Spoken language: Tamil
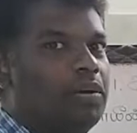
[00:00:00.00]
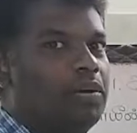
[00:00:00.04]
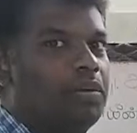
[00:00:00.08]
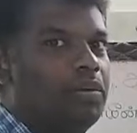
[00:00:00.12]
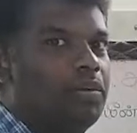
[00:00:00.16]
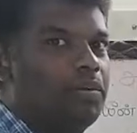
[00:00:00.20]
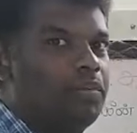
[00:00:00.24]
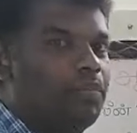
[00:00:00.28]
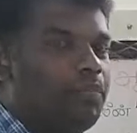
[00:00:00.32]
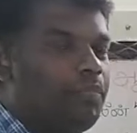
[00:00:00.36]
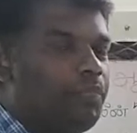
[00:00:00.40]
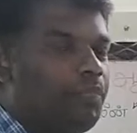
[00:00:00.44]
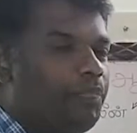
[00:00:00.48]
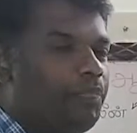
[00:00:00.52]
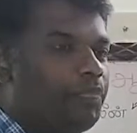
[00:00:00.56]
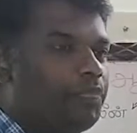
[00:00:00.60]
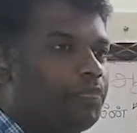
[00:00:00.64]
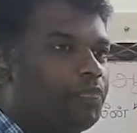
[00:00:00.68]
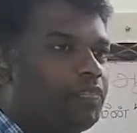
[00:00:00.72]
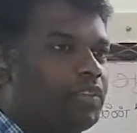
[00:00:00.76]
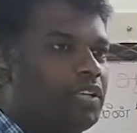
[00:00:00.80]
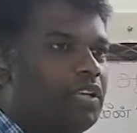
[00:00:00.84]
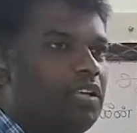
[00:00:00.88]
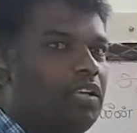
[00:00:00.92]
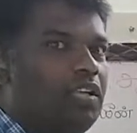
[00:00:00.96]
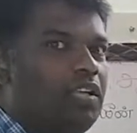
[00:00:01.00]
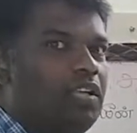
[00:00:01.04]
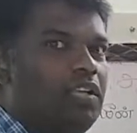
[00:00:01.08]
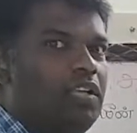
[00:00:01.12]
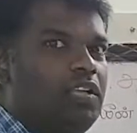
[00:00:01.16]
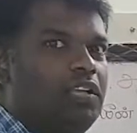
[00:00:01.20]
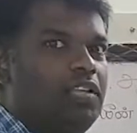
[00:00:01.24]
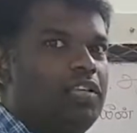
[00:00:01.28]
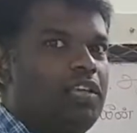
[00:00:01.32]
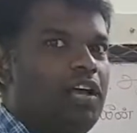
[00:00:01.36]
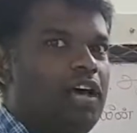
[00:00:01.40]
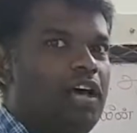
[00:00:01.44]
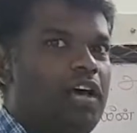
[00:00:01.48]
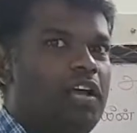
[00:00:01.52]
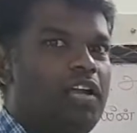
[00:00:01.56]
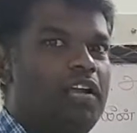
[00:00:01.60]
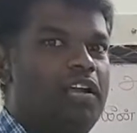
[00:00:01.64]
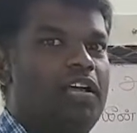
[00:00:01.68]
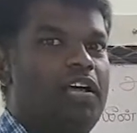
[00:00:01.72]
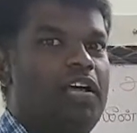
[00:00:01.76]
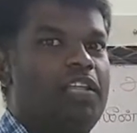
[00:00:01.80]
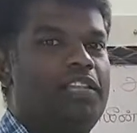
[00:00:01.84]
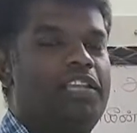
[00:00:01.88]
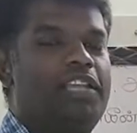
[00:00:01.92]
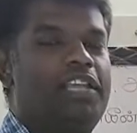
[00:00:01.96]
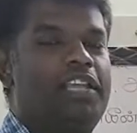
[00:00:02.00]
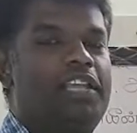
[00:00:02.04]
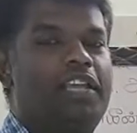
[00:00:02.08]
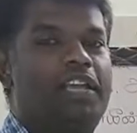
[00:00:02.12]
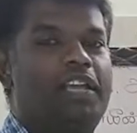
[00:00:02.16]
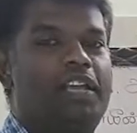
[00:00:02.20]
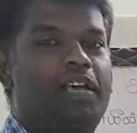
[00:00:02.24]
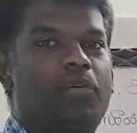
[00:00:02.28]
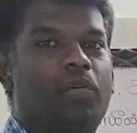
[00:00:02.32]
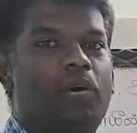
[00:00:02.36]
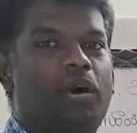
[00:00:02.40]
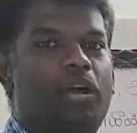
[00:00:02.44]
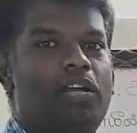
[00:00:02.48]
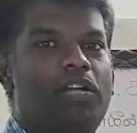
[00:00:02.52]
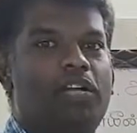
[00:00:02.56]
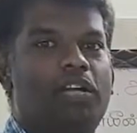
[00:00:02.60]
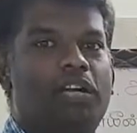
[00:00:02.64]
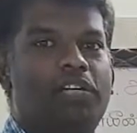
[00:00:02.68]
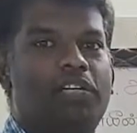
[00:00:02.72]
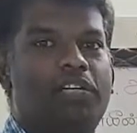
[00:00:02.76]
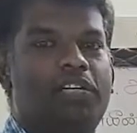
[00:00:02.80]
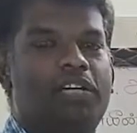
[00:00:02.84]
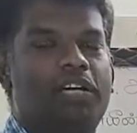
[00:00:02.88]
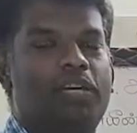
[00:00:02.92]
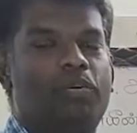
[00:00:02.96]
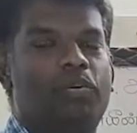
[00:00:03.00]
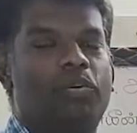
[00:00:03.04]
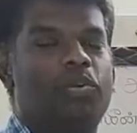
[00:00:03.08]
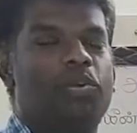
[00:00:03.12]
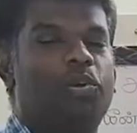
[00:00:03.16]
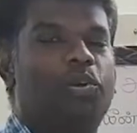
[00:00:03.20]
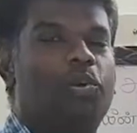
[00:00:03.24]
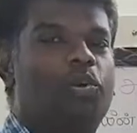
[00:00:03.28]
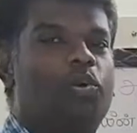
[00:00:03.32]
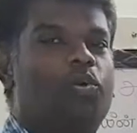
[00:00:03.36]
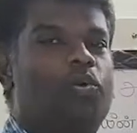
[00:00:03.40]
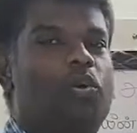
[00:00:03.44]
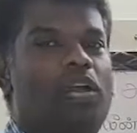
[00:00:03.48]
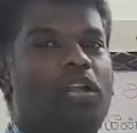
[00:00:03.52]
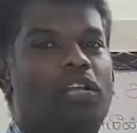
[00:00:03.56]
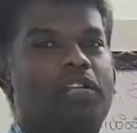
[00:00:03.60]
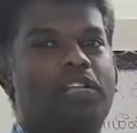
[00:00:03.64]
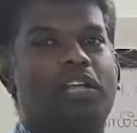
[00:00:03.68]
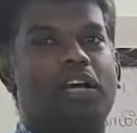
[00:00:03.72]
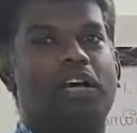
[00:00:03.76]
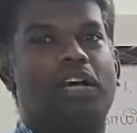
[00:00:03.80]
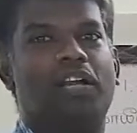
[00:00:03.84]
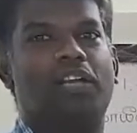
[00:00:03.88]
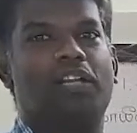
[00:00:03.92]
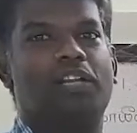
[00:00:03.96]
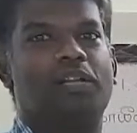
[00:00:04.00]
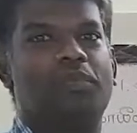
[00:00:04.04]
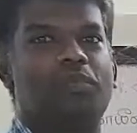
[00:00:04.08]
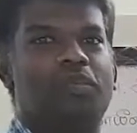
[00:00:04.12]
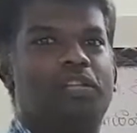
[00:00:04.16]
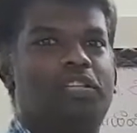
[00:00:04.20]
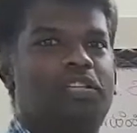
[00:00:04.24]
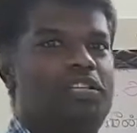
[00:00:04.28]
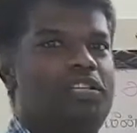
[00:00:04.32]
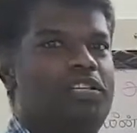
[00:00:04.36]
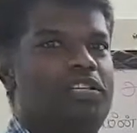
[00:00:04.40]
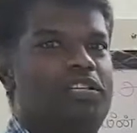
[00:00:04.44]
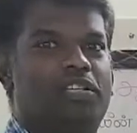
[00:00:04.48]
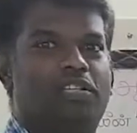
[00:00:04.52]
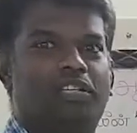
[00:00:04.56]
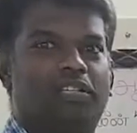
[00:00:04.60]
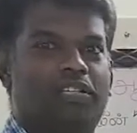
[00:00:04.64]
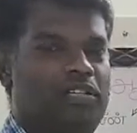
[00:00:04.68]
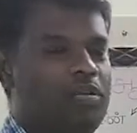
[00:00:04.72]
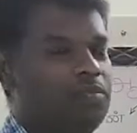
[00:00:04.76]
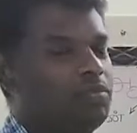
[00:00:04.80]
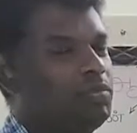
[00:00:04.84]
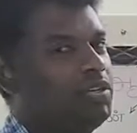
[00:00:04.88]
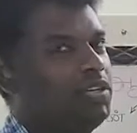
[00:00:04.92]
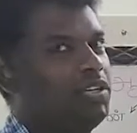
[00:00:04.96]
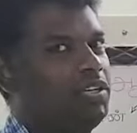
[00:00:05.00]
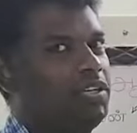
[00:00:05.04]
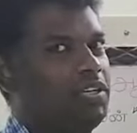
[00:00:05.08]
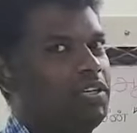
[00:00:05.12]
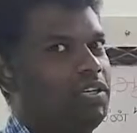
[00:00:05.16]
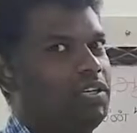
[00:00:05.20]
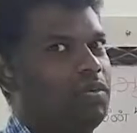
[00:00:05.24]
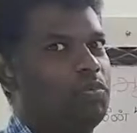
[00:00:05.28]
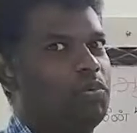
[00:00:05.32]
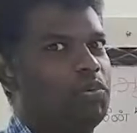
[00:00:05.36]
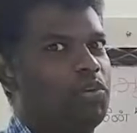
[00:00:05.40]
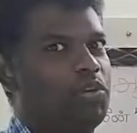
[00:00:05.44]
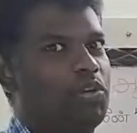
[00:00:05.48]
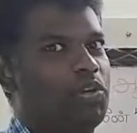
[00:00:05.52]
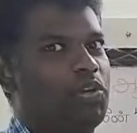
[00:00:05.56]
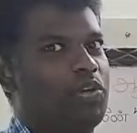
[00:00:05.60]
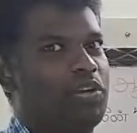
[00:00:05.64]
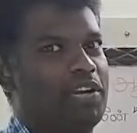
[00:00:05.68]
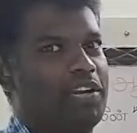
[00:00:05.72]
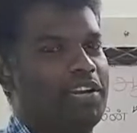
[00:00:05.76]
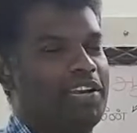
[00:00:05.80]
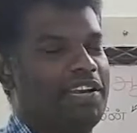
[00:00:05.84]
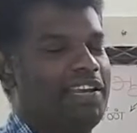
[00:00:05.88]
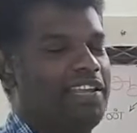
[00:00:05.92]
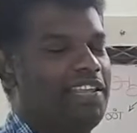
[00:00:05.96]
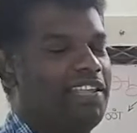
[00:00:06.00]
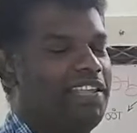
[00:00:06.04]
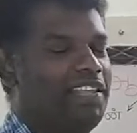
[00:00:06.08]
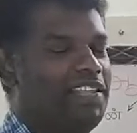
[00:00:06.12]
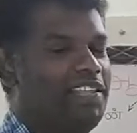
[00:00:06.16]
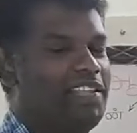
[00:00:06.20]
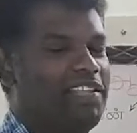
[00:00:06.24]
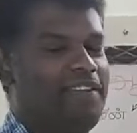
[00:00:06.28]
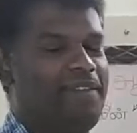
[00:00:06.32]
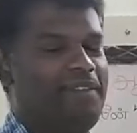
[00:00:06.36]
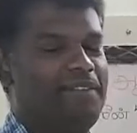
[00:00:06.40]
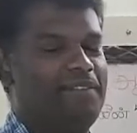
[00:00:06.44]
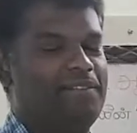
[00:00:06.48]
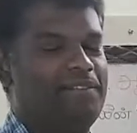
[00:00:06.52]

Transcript: பார்க்குறோம் யார் அதிக வாழ்நாட்கள் உயிரோடு வாழ்ந்தார்கள் என்பது ரொம்ப முக்கியம் கிடையாது